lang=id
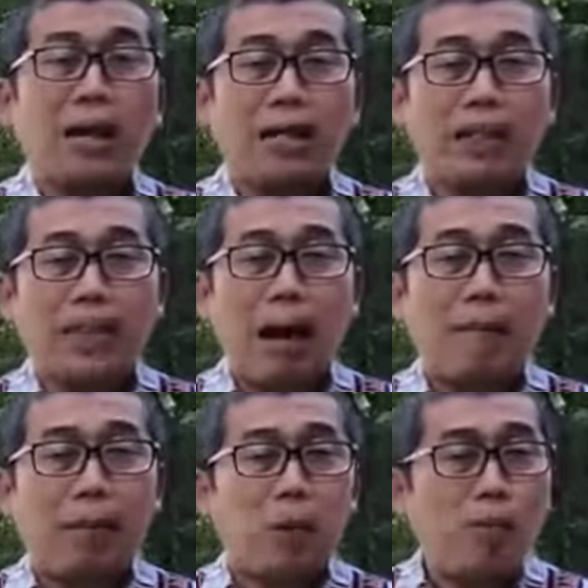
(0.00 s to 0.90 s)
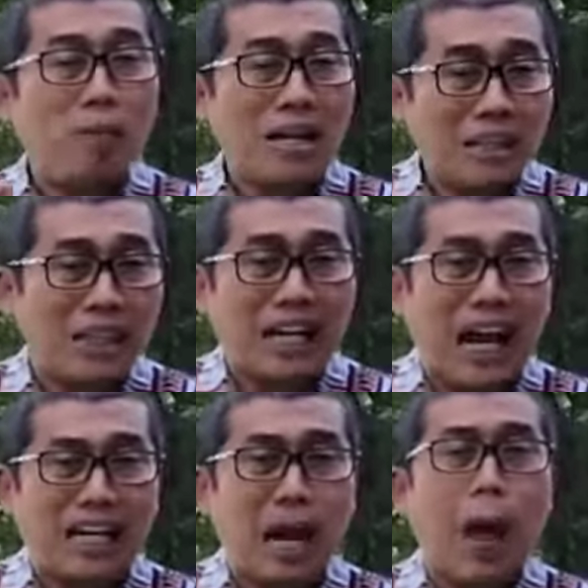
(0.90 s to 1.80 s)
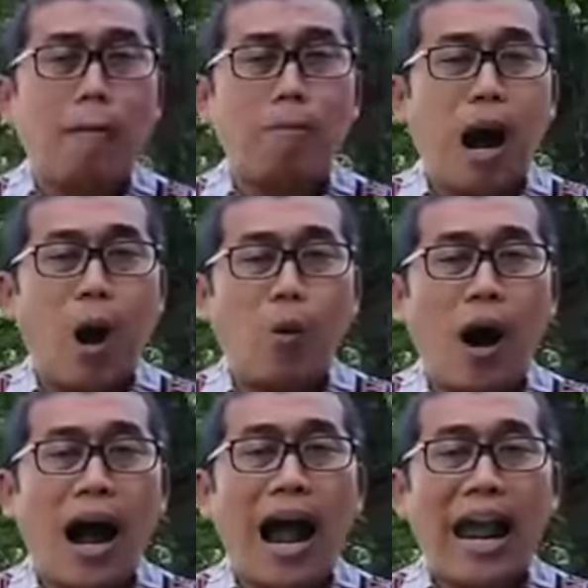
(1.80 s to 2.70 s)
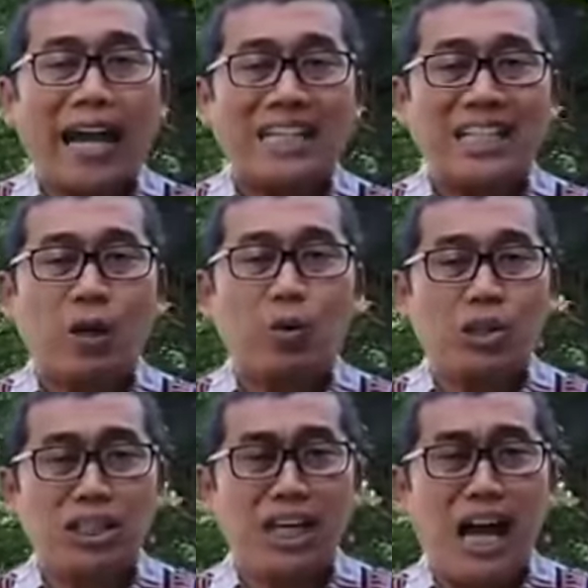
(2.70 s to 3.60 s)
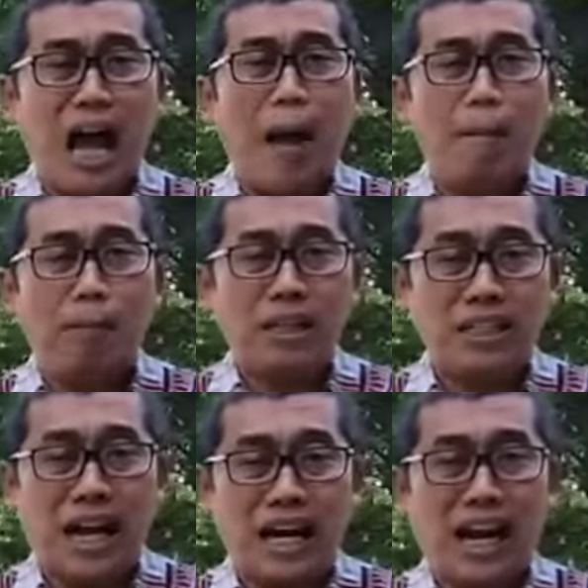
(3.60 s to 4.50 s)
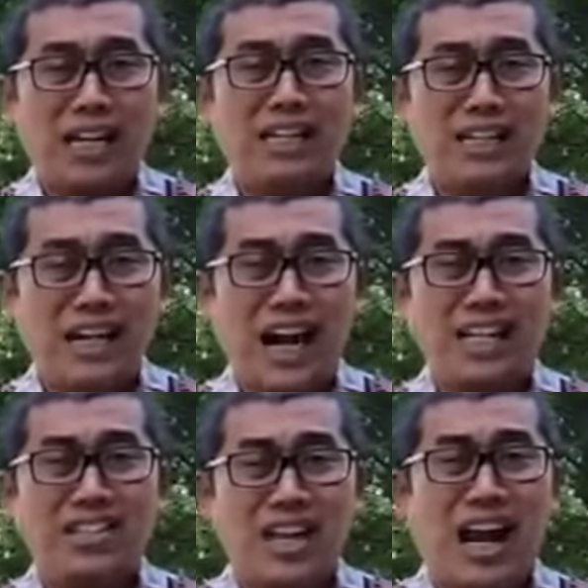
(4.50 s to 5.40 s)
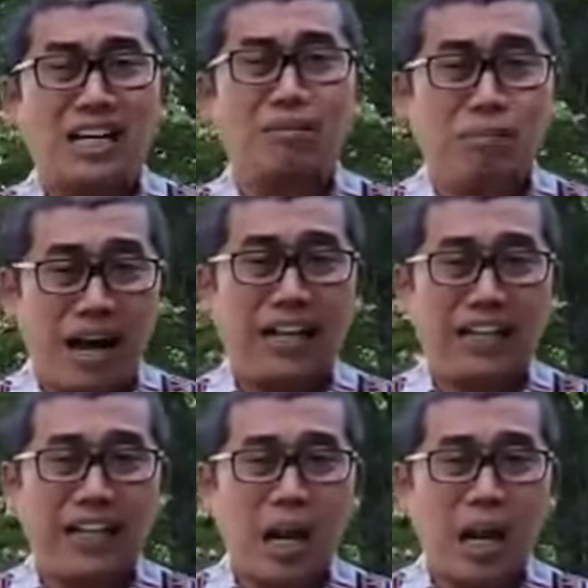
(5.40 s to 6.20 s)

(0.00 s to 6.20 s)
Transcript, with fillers: kita perlu memastikan bahwa eksekusinya berjalan dengan sangat baik.